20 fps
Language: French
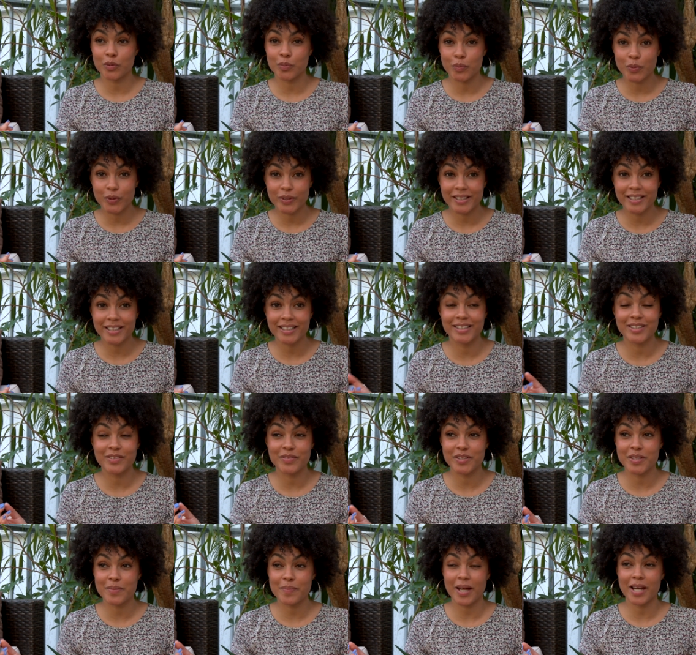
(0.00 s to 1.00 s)
de beauté
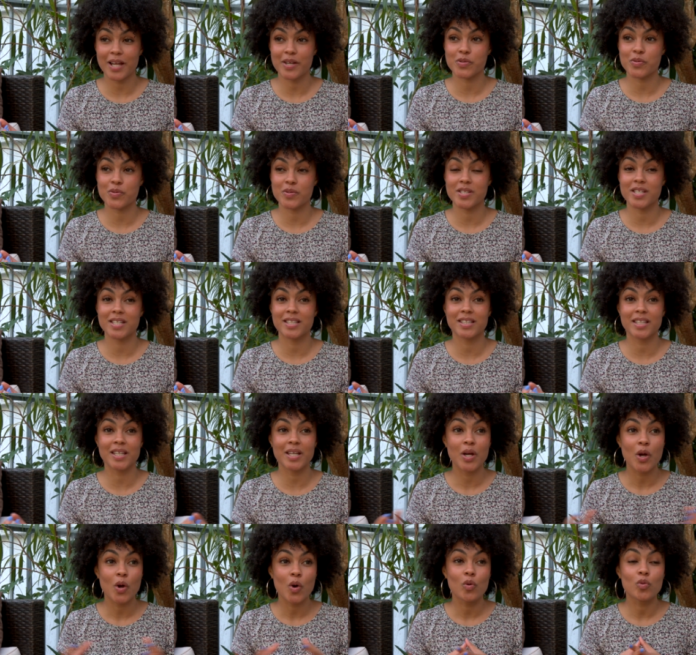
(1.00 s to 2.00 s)
définis par la
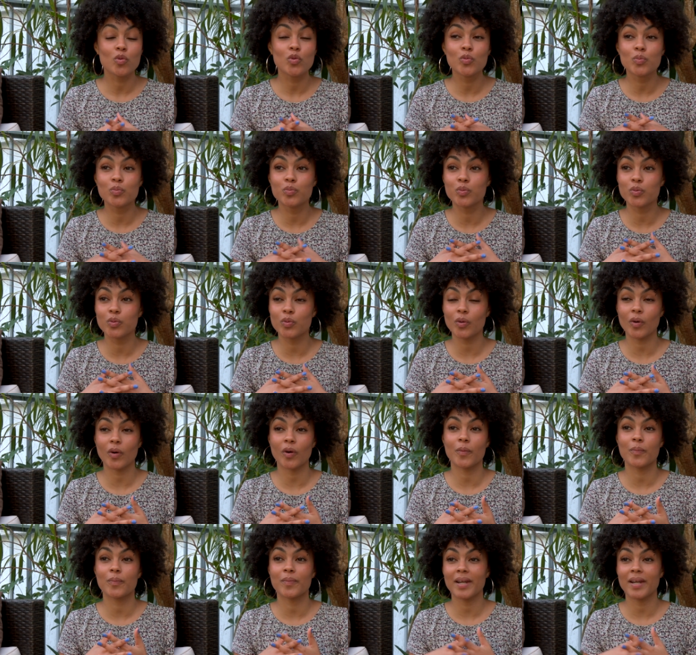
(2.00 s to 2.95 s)
société ou pour euh,